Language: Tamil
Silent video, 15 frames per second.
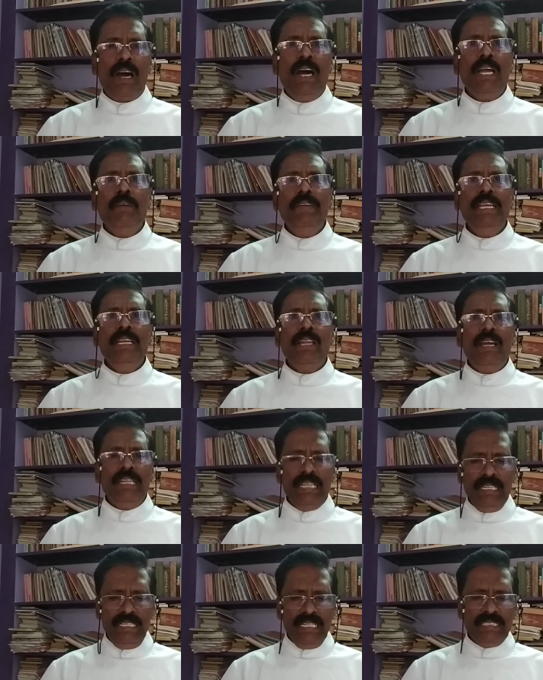ஆகவே நான்
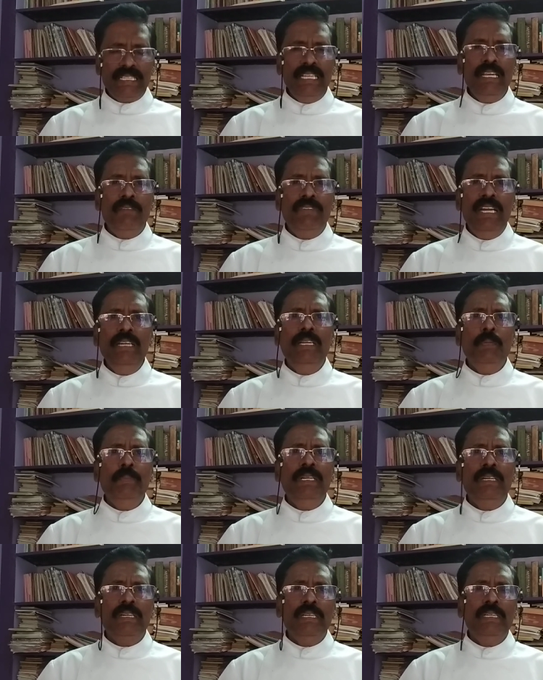என்ன செய்ய வேண்டும்
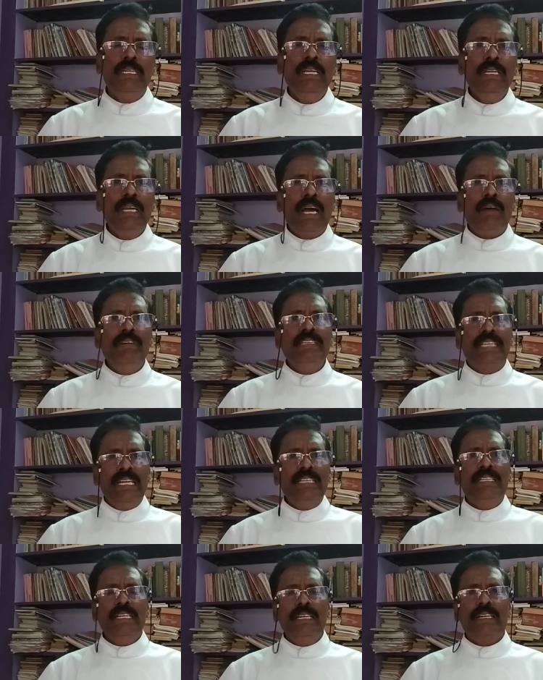என்று அவன்
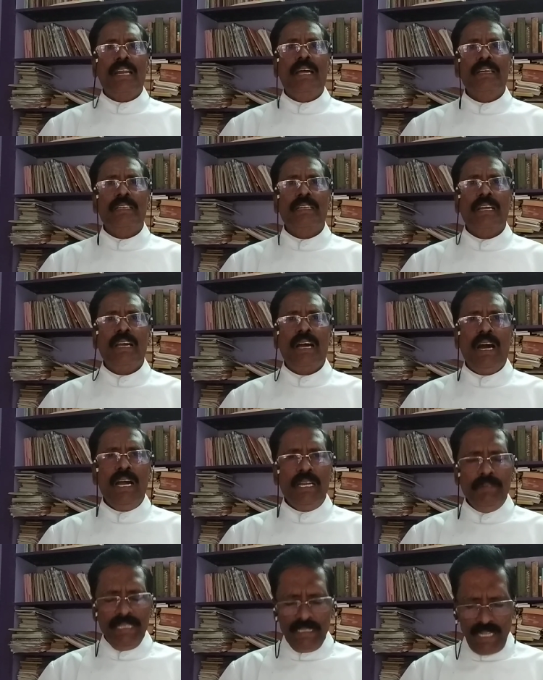கேட்கின்றான்
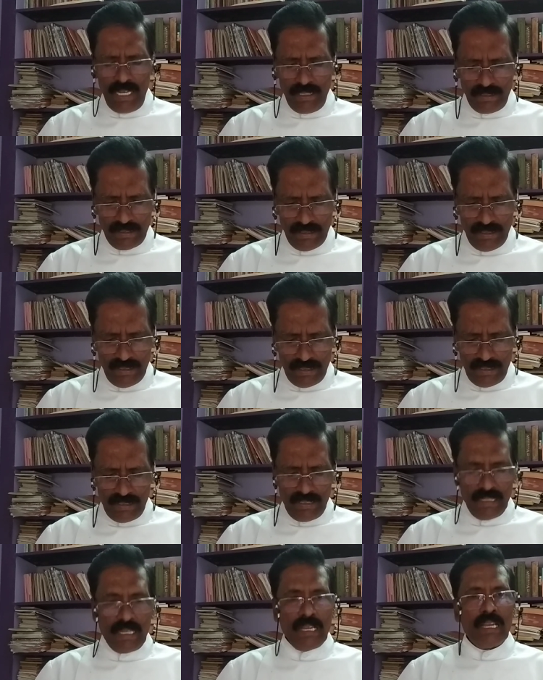ஆகவேதான்
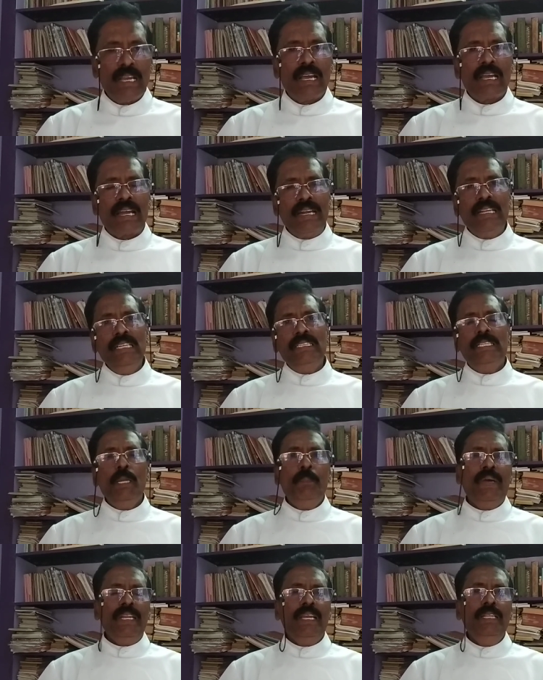கடைசி
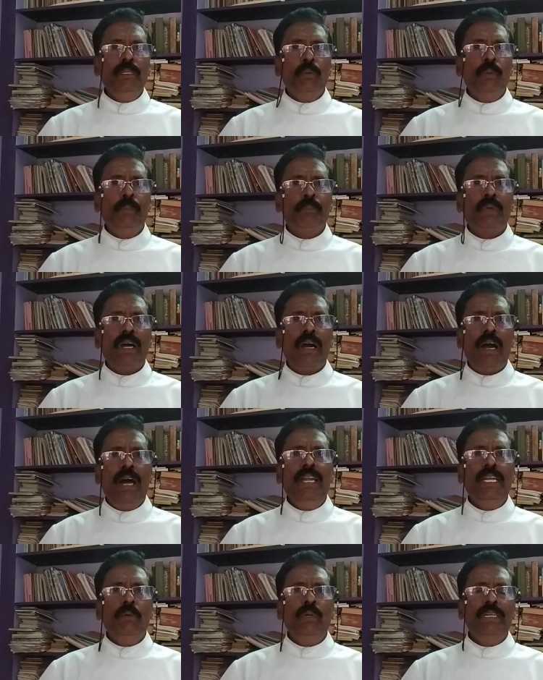பரியந்தும்
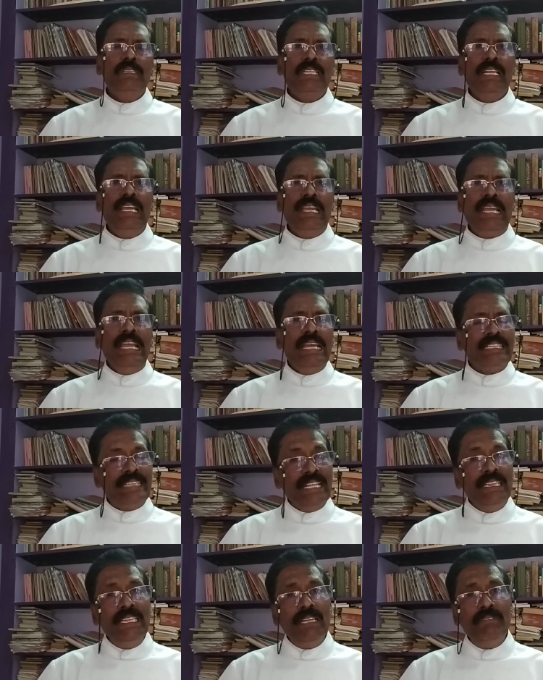ஆண்டவரிடத்துல
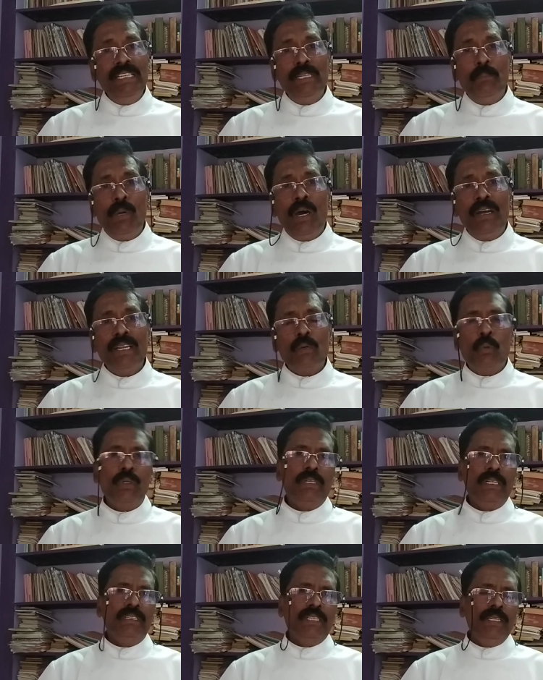எந்த விதமான
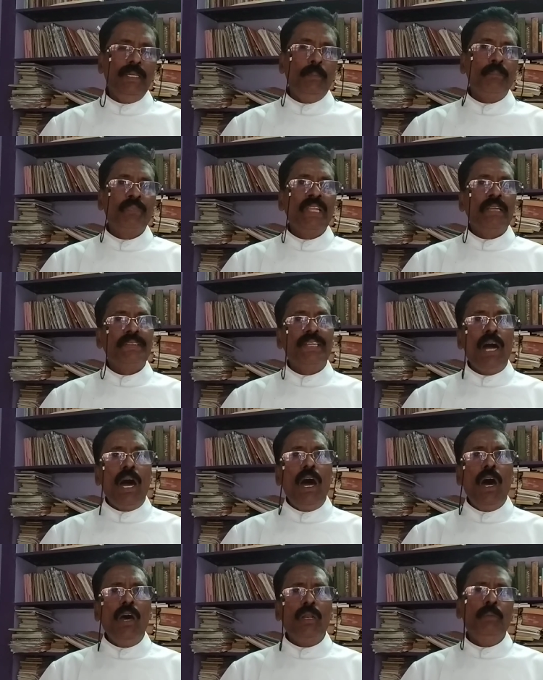குற்றத்தையும்
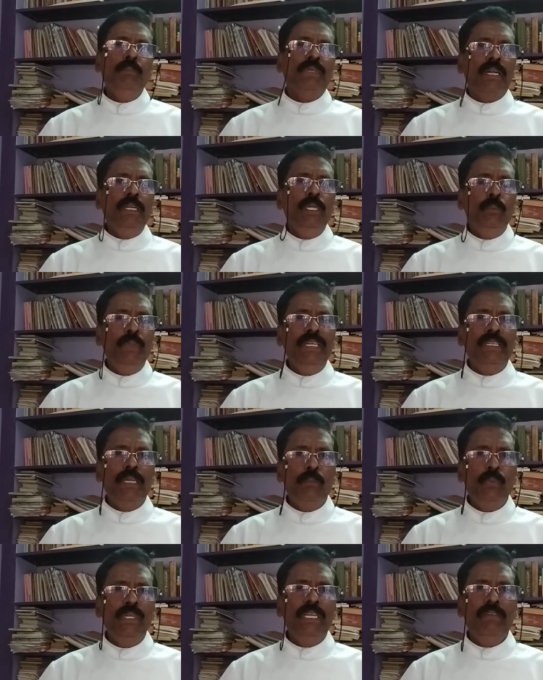யாரும் கண்டுபிடிக்க
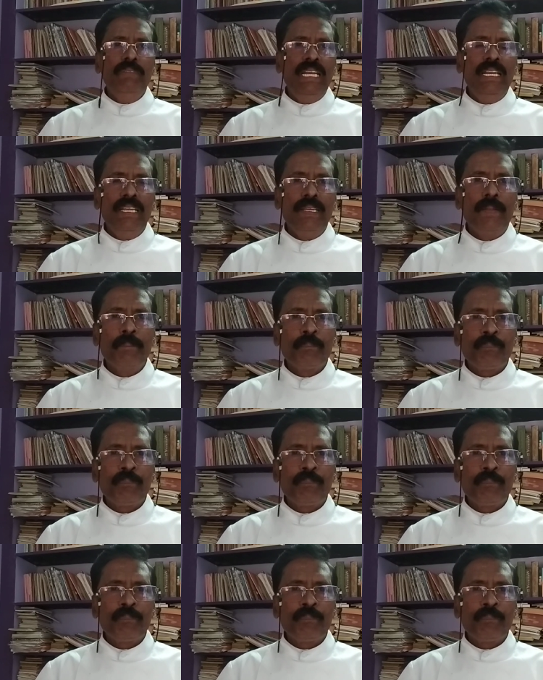முடியவில்லை